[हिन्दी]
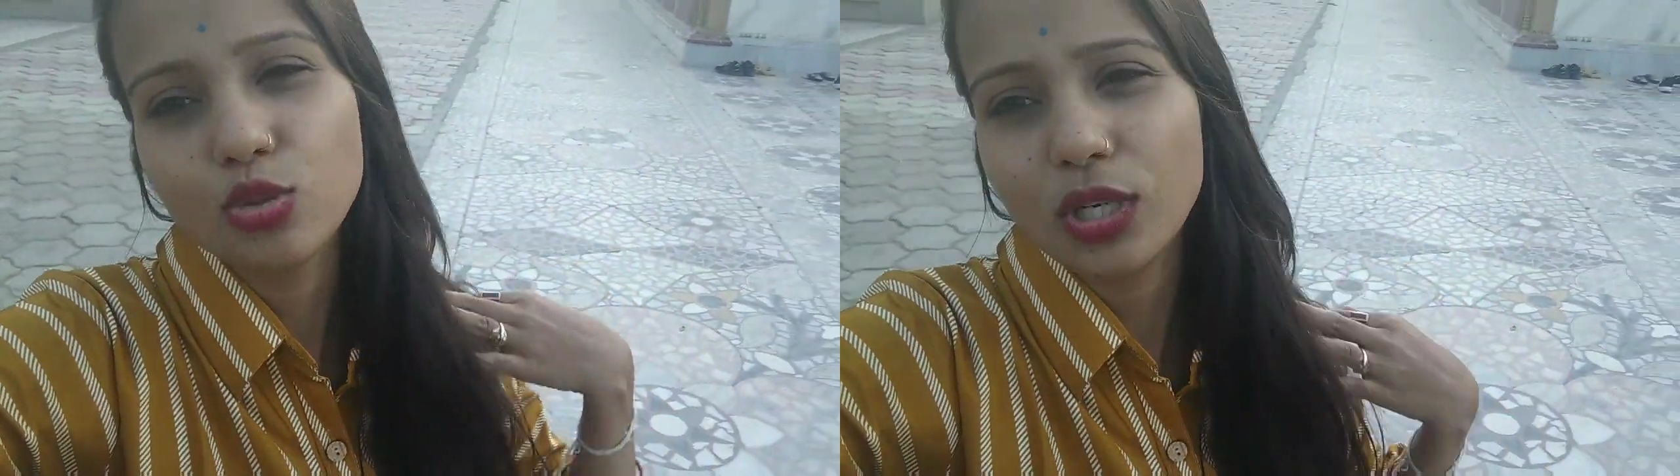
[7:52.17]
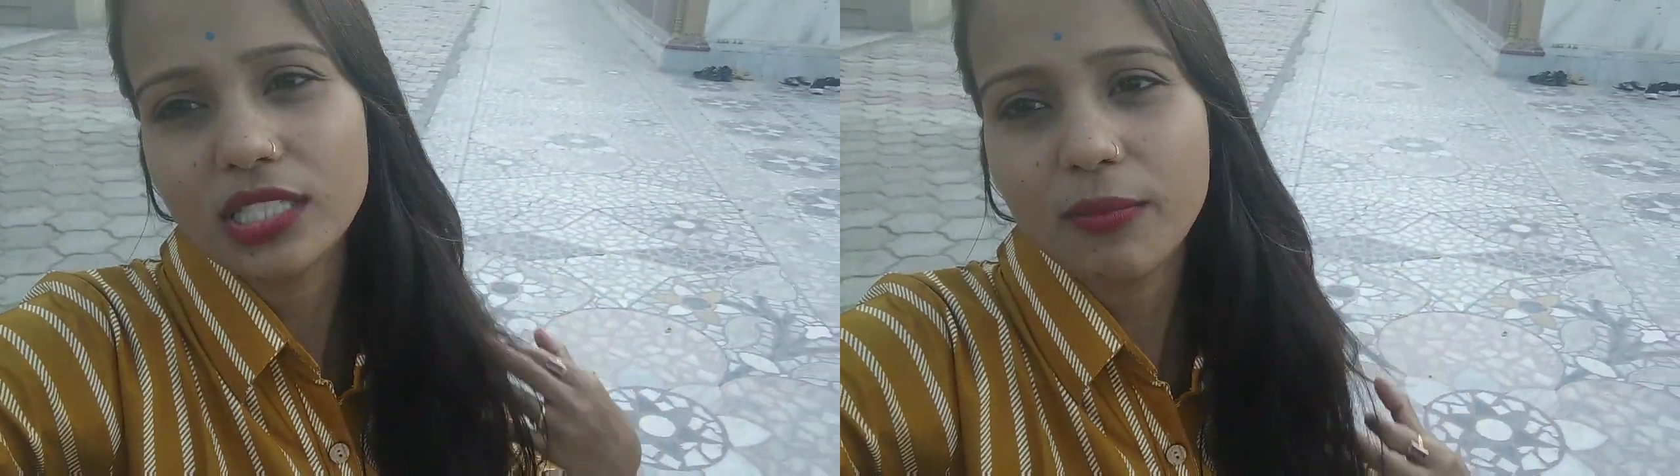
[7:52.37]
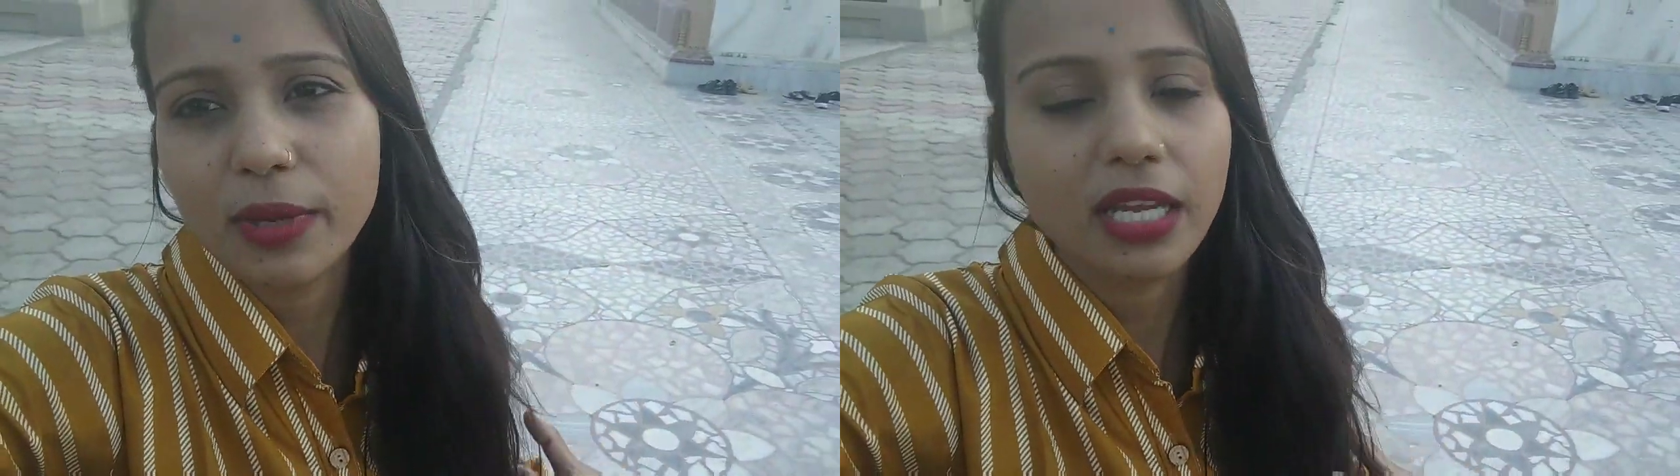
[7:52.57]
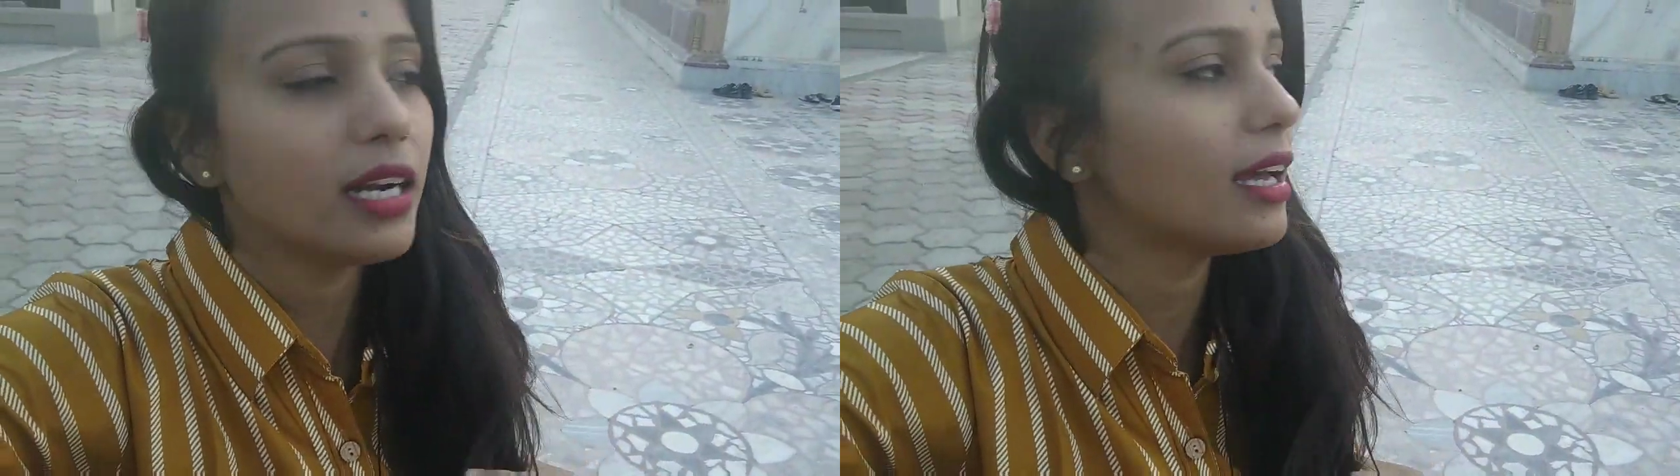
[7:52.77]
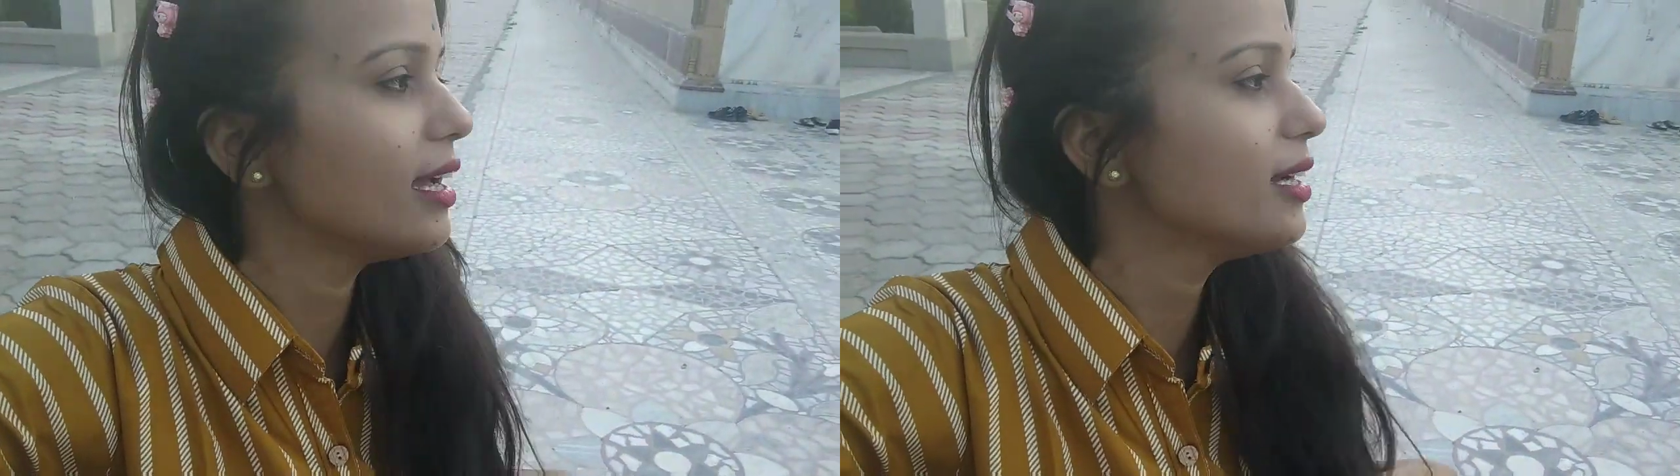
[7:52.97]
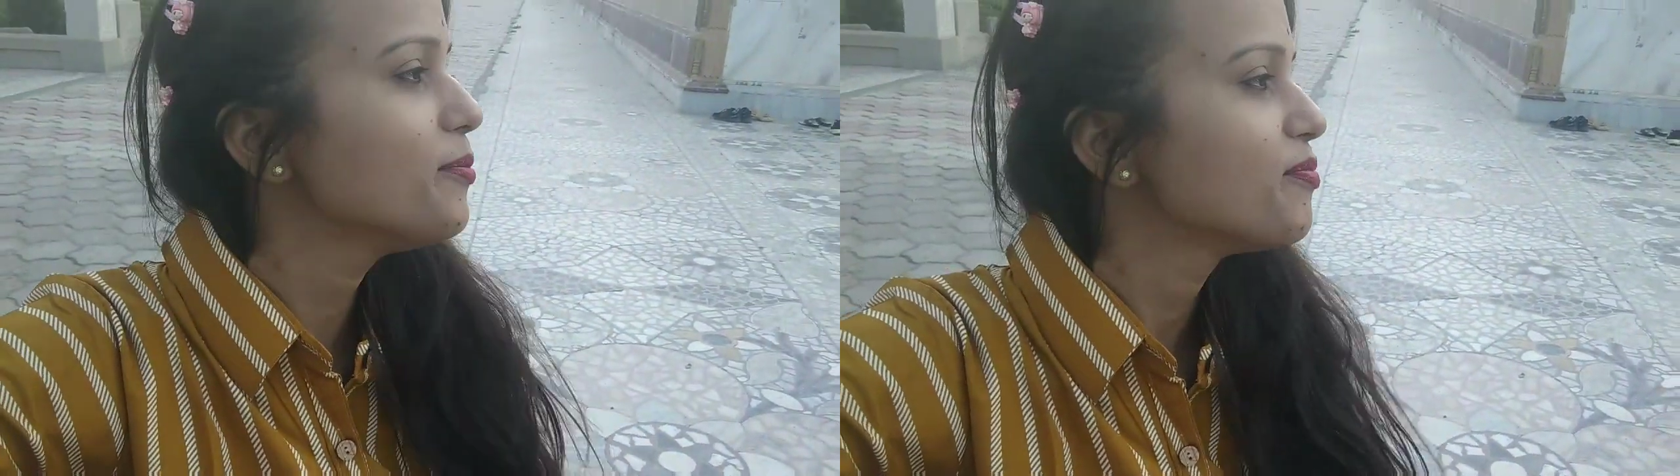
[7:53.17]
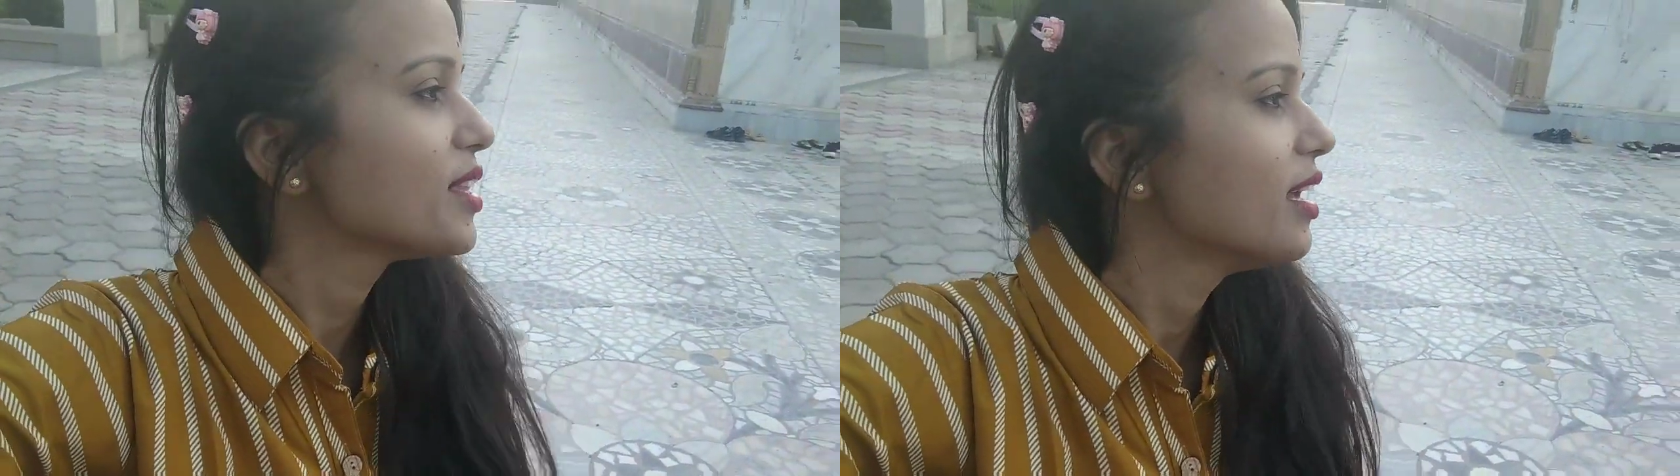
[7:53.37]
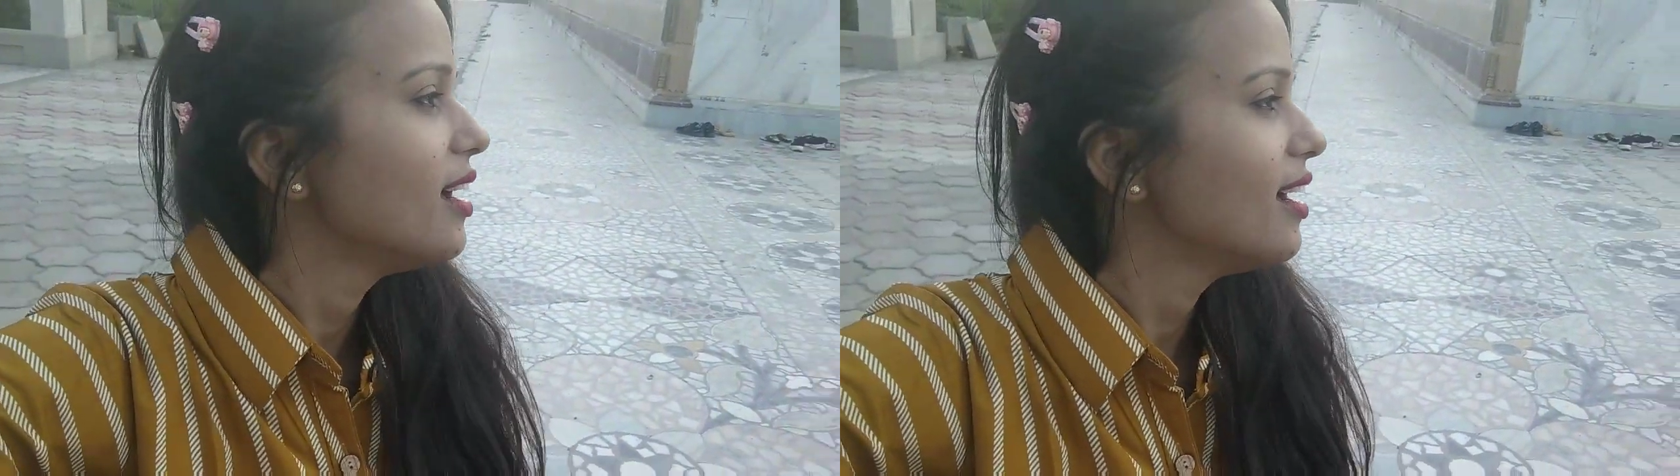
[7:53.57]
थोड़ा सा भीड़ है
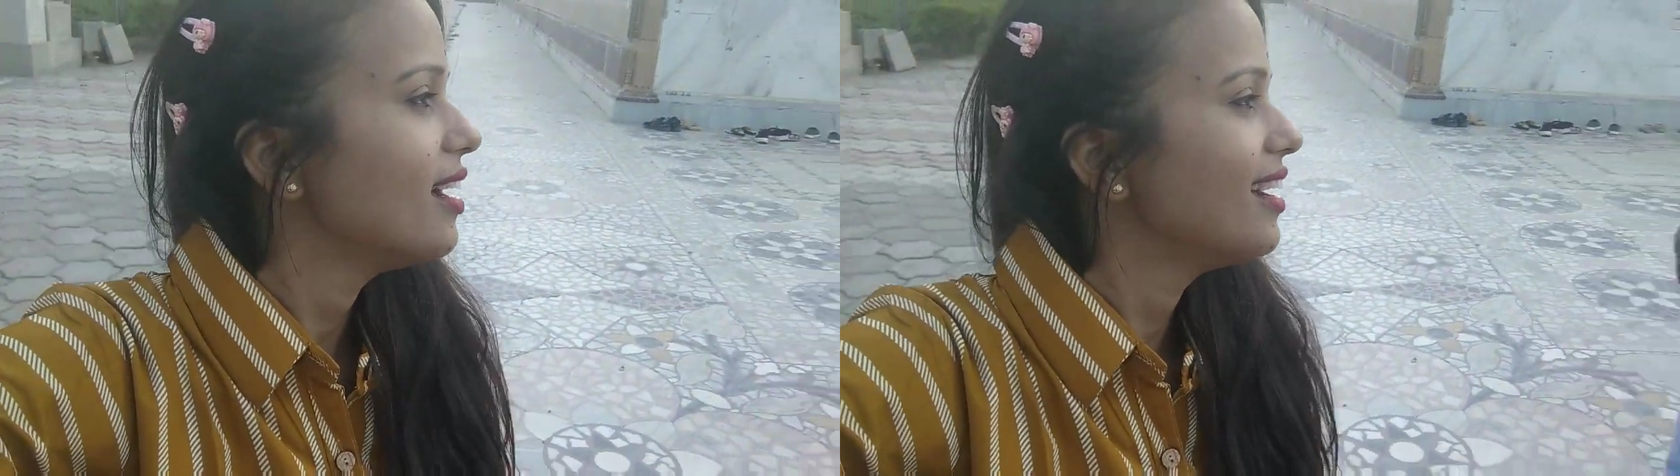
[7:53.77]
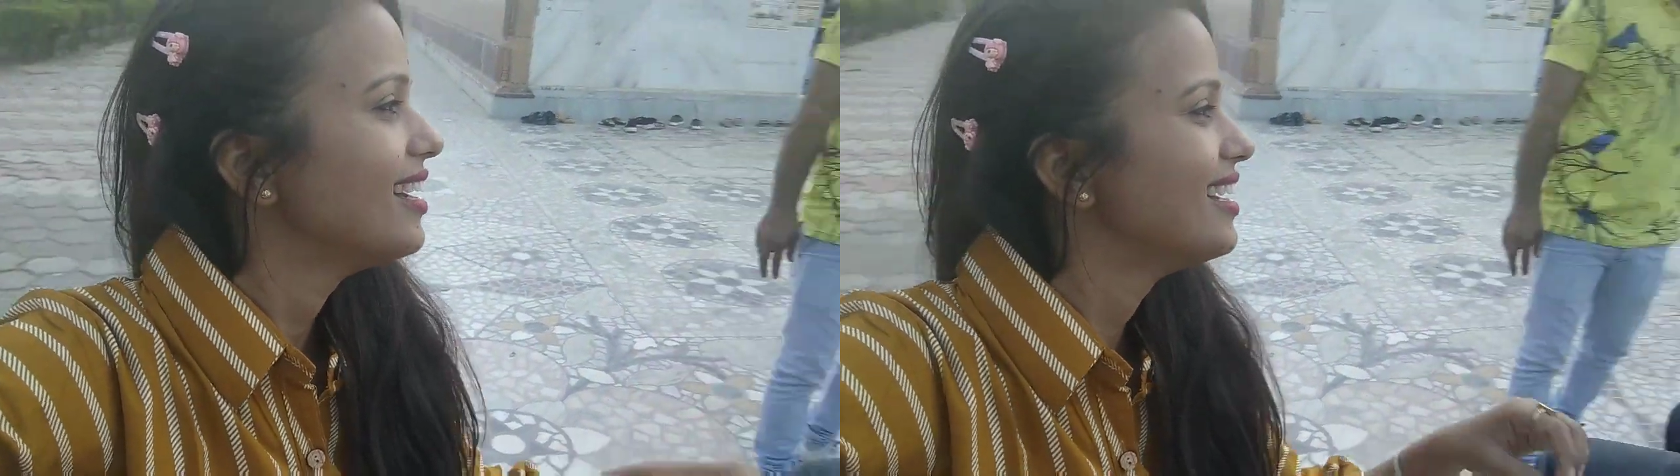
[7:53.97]
हाँ,